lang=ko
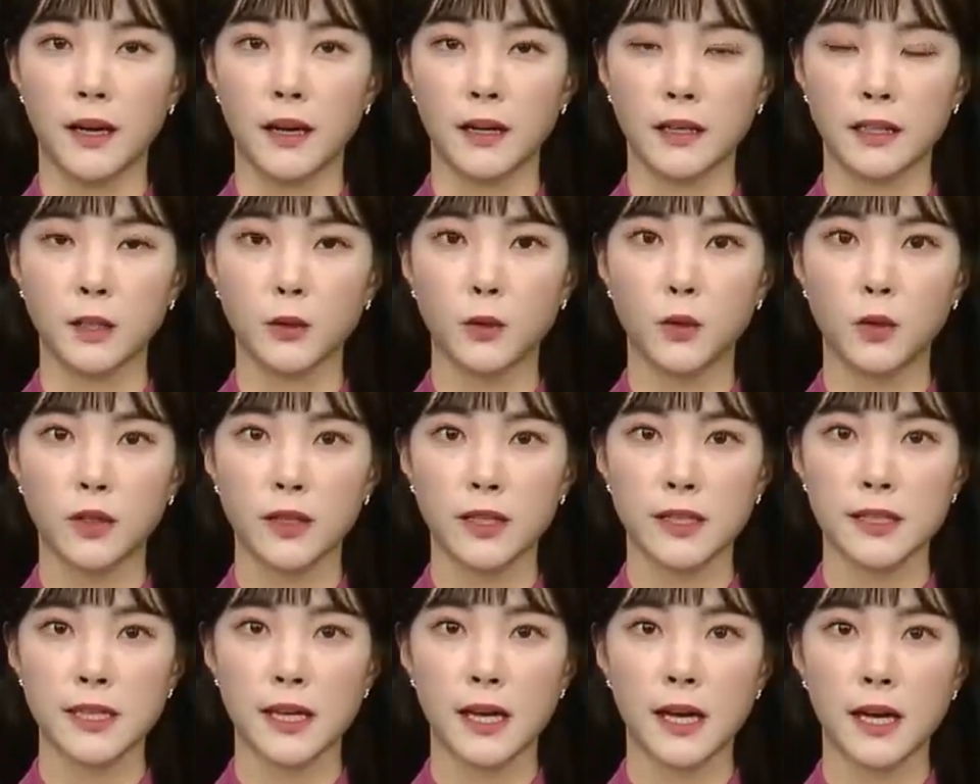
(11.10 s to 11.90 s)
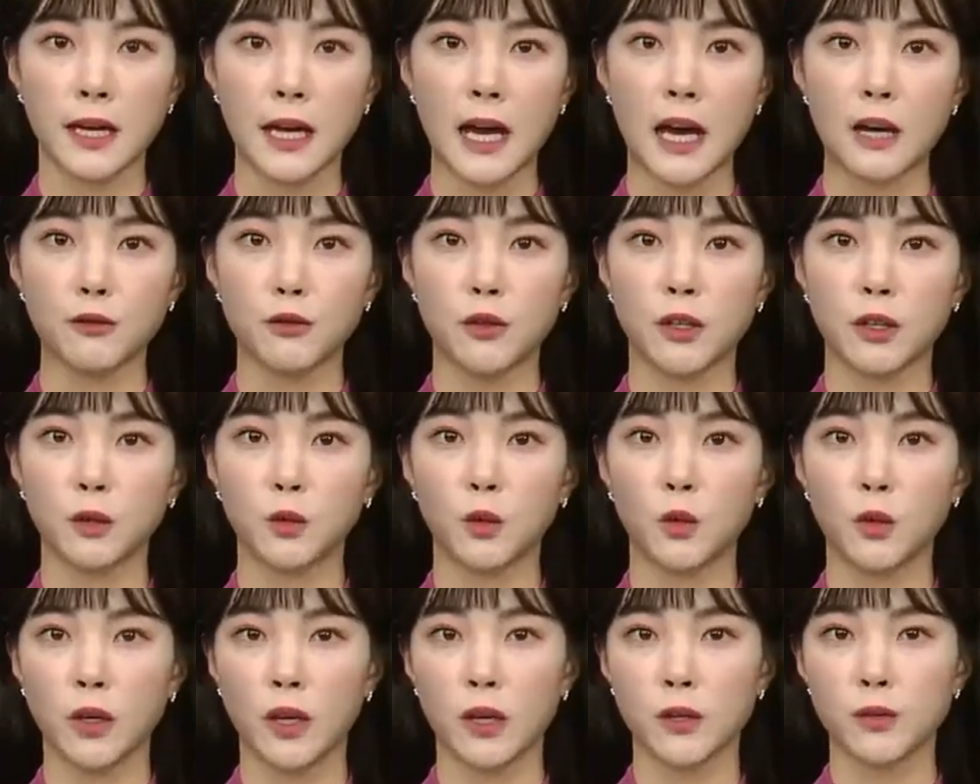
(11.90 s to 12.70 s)
2024 강원
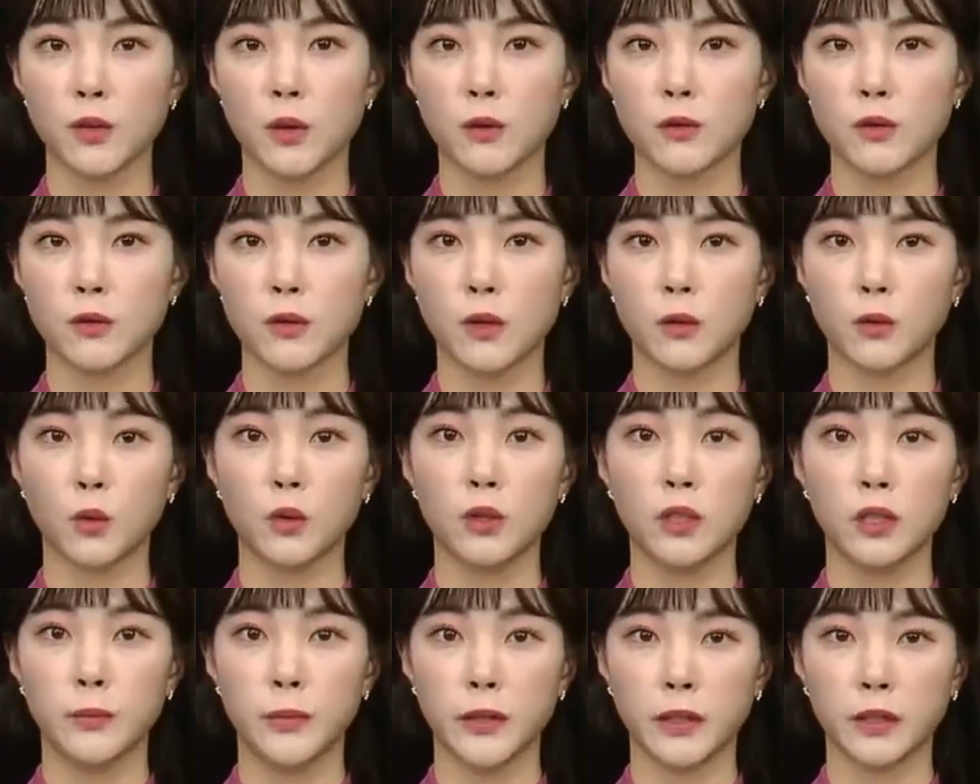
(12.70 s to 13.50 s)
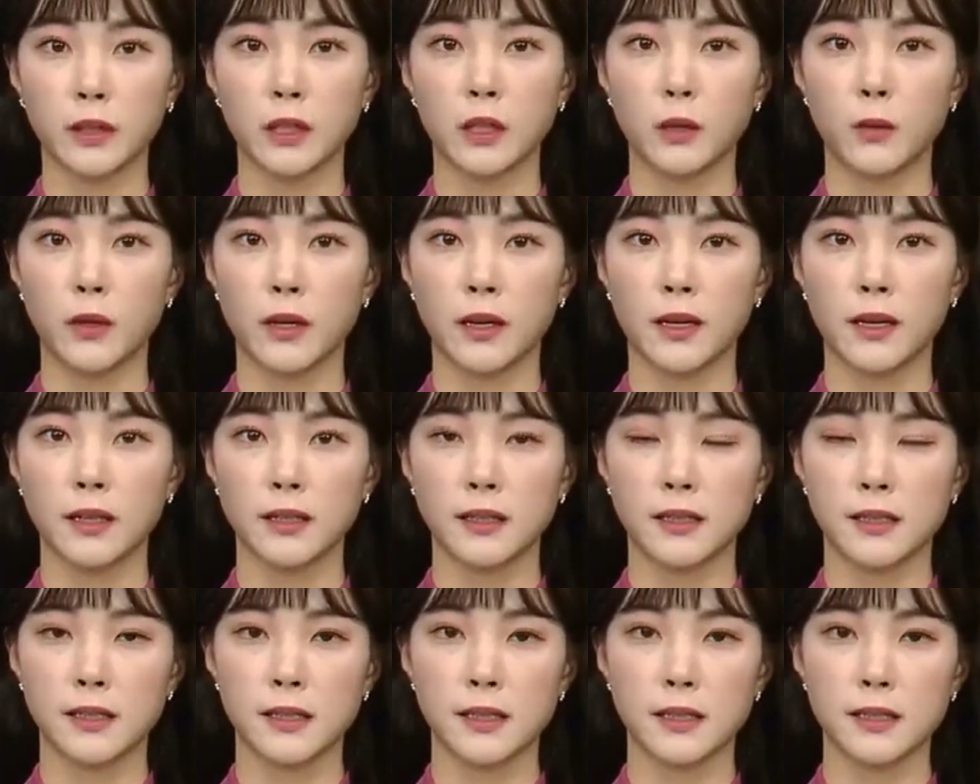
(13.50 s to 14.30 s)
동계 청소년 올림픽 대회가
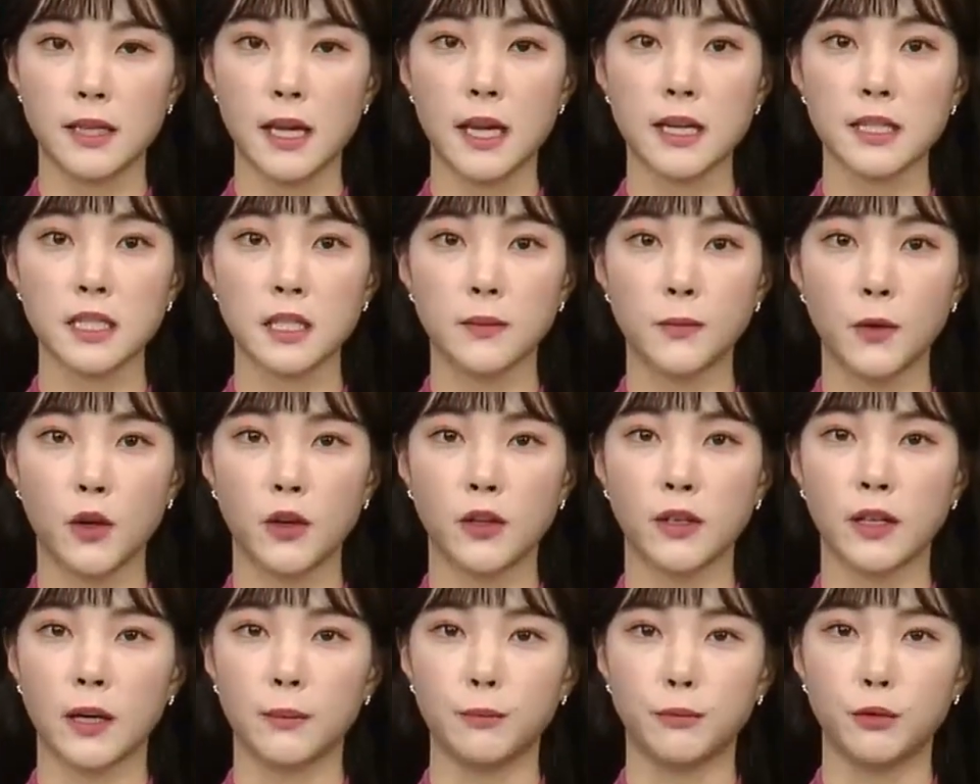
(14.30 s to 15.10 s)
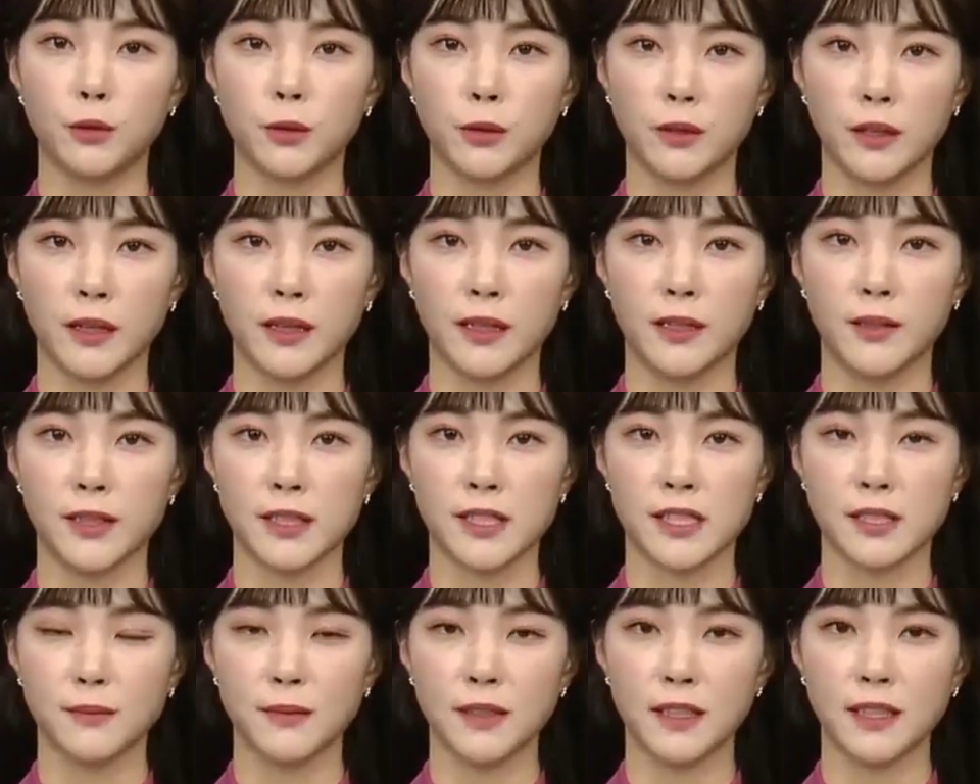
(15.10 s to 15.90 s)
이제 40여일 앞으로
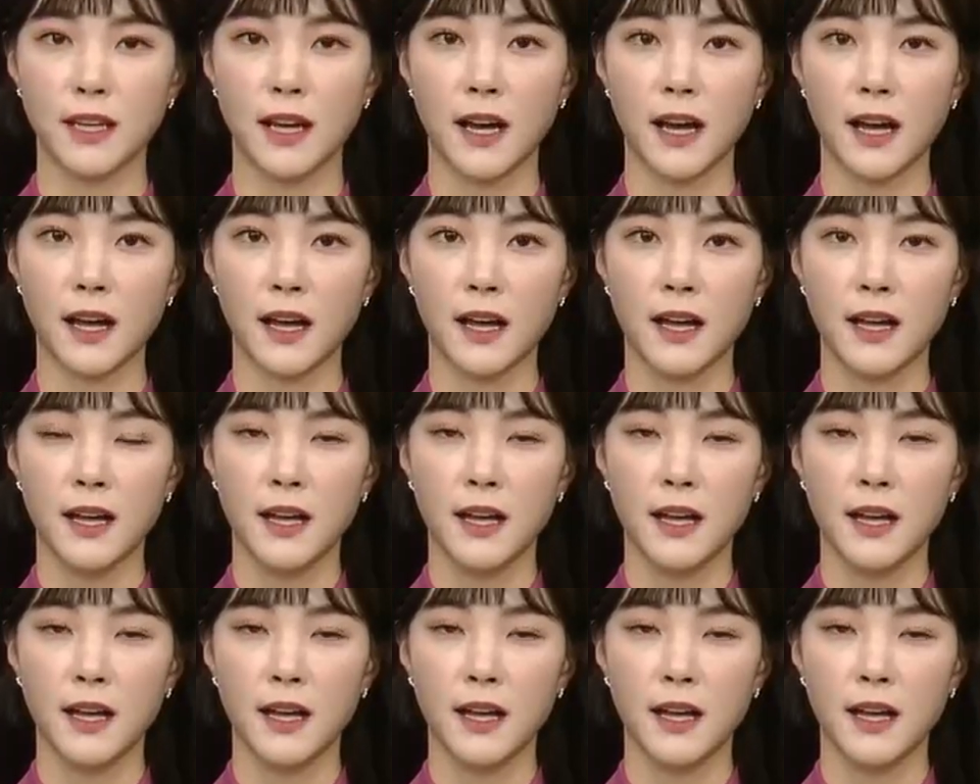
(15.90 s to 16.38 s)
다가왔습니다.